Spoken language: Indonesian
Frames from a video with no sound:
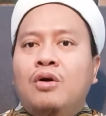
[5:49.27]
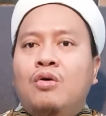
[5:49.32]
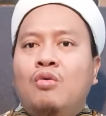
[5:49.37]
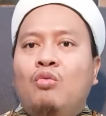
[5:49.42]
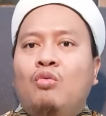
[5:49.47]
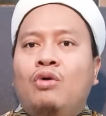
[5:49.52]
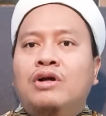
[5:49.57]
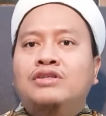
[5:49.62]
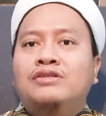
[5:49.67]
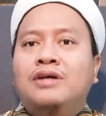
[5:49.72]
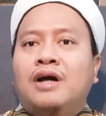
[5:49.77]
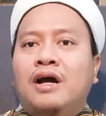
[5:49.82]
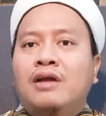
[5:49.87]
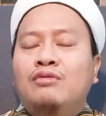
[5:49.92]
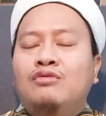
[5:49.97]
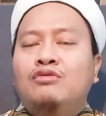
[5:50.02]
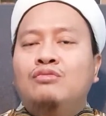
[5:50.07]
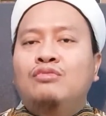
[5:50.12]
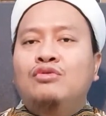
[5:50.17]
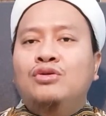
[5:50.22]

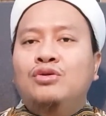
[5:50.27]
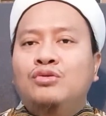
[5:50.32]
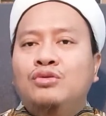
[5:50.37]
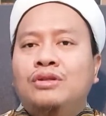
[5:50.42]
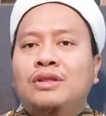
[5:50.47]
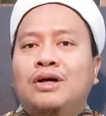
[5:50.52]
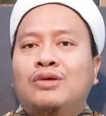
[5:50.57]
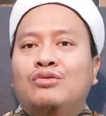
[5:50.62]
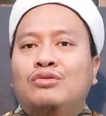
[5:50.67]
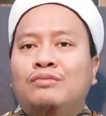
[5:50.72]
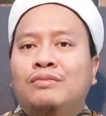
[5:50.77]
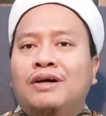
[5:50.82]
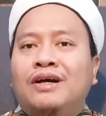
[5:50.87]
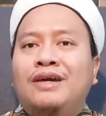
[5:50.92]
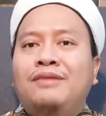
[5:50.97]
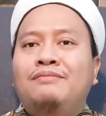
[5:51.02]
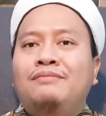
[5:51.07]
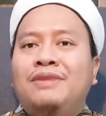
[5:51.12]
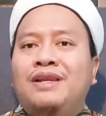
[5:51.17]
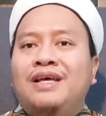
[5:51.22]
waj'alu buyutakum
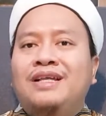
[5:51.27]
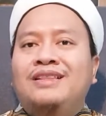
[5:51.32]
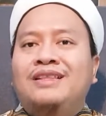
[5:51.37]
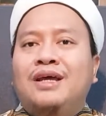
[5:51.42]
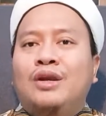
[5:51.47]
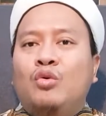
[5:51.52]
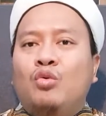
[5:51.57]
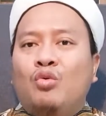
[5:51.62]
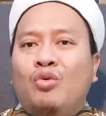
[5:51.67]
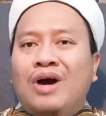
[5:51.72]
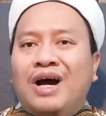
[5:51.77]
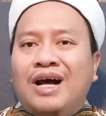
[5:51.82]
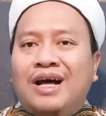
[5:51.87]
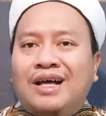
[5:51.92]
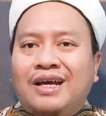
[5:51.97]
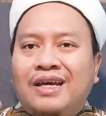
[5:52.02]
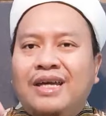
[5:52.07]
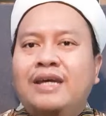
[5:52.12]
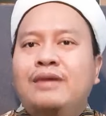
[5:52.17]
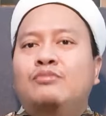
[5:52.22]
qiblatan wa
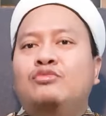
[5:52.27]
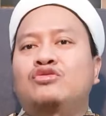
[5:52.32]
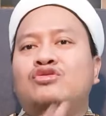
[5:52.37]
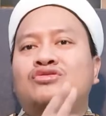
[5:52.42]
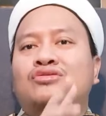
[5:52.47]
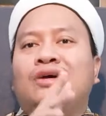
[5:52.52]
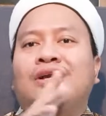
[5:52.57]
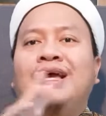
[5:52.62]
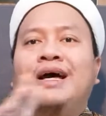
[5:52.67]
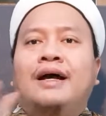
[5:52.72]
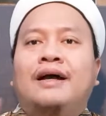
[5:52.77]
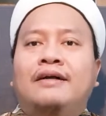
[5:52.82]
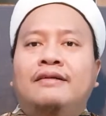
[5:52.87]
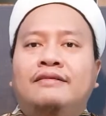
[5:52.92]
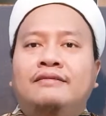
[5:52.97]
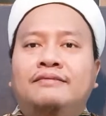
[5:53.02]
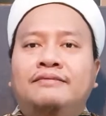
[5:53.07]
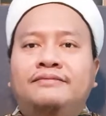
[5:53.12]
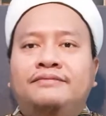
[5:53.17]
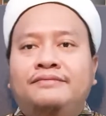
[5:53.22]
aqimus salah.
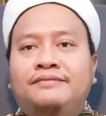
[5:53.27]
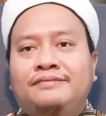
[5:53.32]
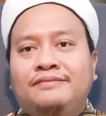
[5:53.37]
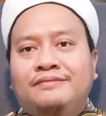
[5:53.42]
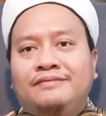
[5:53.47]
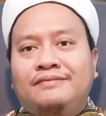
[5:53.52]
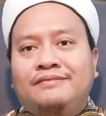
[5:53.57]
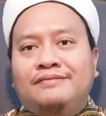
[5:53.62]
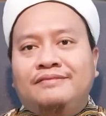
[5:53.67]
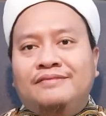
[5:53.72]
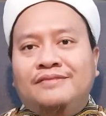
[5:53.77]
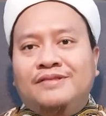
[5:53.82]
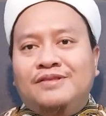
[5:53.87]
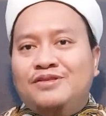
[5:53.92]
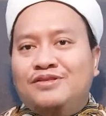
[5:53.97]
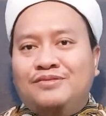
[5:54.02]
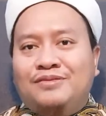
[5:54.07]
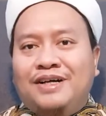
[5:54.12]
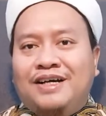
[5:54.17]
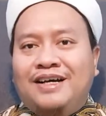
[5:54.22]

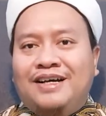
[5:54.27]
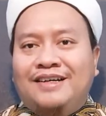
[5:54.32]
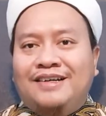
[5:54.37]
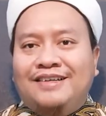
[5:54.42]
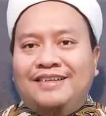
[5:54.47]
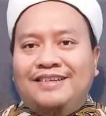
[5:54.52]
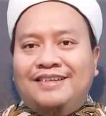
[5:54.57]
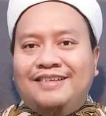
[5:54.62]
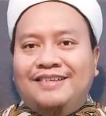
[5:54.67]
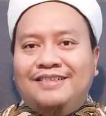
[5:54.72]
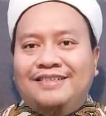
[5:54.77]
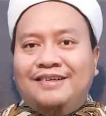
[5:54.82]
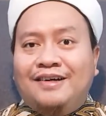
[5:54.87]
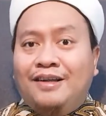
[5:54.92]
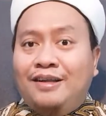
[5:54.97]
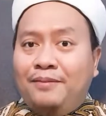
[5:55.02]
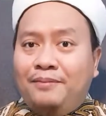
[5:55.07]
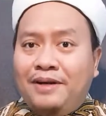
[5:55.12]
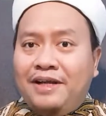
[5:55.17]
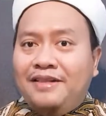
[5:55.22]
Subhanallah
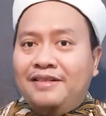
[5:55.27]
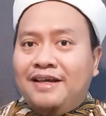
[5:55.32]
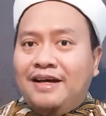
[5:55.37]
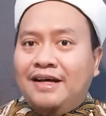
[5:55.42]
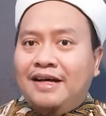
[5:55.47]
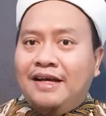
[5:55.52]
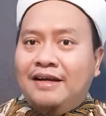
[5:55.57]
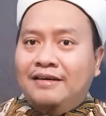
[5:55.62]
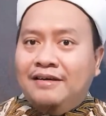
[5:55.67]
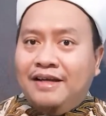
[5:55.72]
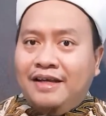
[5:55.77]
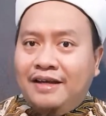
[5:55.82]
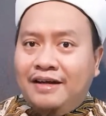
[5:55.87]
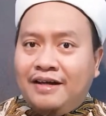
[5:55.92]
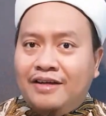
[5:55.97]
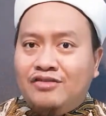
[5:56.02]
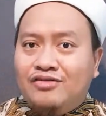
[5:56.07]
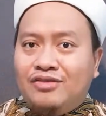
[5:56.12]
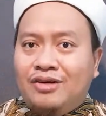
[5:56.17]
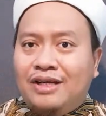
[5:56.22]
Allah perintahkan
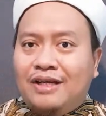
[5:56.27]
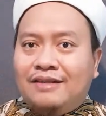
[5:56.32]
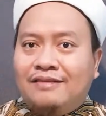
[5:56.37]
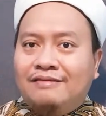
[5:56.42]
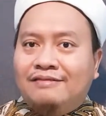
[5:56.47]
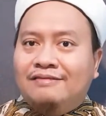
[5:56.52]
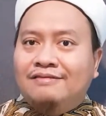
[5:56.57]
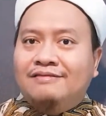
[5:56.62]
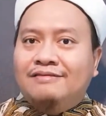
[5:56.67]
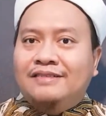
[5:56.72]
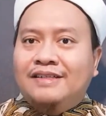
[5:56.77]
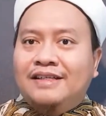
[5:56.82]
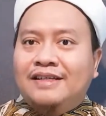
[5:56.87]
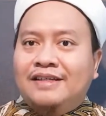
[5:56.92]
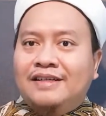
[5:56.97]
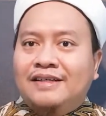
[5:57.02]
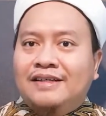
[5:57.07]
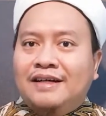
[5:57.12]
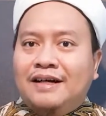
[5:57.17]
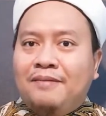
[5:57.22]
dirikan sholat
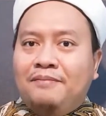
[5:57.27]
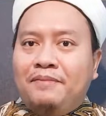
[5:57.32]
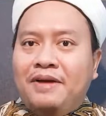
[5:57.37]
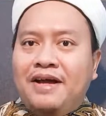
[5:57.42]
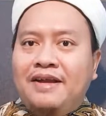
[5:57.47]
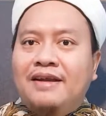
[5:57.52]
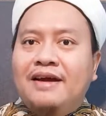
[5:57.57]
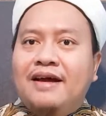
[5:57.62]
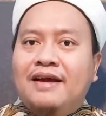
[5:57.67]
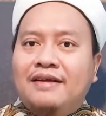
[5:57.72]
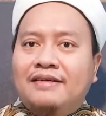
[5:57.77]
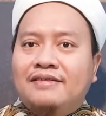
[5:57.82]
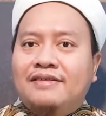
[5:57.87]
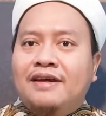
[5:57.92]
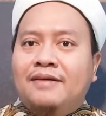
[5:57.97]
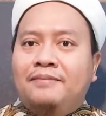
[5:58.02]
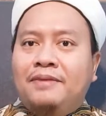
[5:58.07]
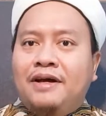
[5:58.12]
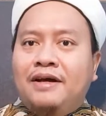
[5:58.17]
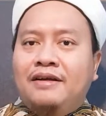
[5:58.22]
kepada
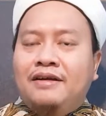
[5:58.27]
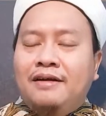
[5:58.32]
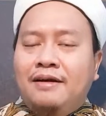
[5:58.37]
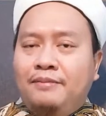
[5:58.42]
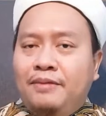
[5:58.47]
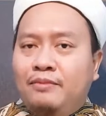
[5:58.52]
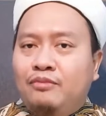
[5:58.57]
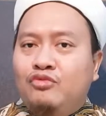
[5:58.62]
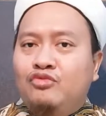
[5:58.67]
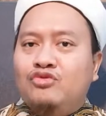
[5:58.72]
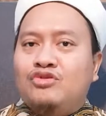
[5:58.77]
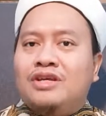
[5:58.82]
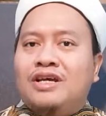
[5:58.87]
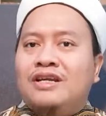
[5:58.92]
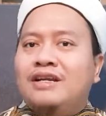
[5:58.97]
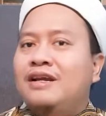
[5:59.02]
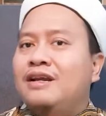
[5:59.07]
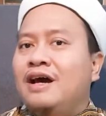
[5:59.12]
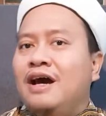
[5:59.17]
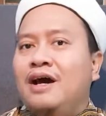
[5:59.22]
siapa? Nabi Musa
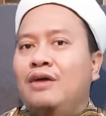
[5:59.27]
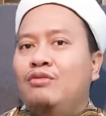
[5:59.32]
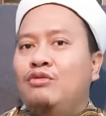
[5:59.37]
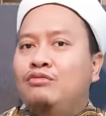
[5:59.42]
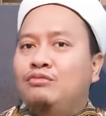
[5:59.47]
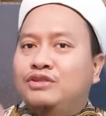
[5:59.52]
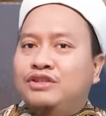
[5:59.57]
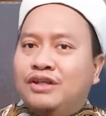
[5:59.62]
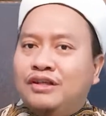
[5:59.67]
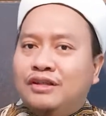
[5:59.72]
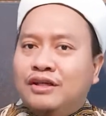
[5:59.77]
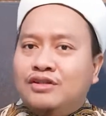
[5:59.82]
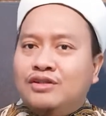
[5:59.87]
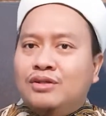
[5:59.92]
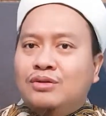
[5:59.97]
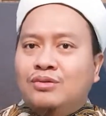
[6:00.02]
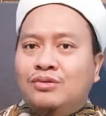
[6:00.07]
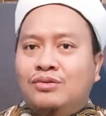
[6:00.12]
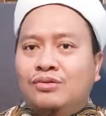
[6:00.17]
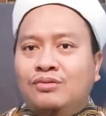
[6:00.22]
dan Harun beserta
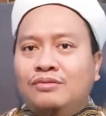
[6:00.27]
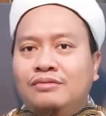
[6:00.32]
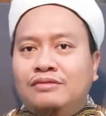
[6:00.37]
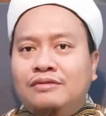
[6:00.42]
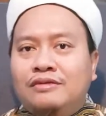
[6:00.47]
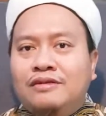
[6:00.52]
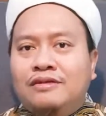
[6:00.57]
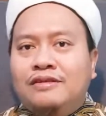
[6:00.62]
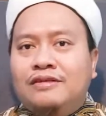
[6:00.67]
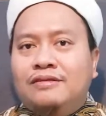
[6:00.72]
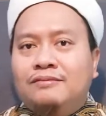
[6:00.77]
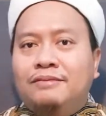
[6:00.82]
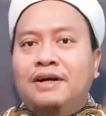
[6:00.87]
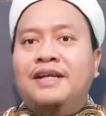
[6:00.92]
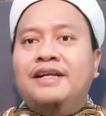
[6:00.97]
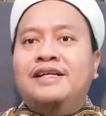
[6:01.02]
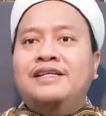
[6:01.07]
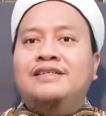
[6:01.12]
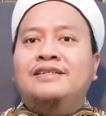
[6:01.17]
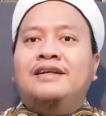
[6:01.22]
seluruh
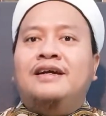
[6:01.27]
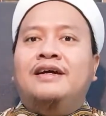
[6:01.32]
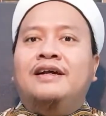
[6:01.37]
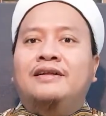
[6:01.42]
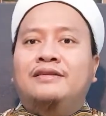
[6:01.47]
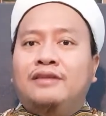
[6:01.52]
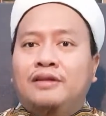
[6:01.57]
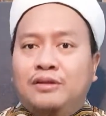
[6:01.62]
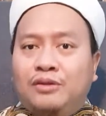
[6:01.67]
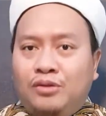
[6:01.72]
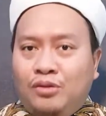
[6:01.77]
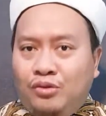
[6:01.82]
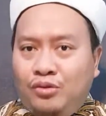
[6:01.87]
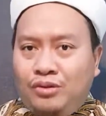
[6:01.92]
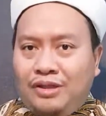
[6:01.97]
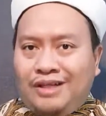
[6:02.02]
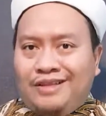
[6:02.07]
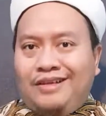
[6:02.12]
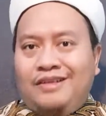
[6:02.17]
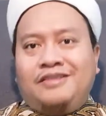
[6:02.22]
Bani Israel. Tentu
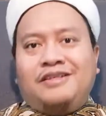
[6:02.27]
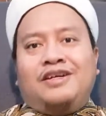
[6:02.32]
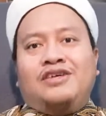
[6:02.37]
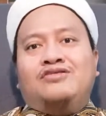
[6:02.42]
tata cara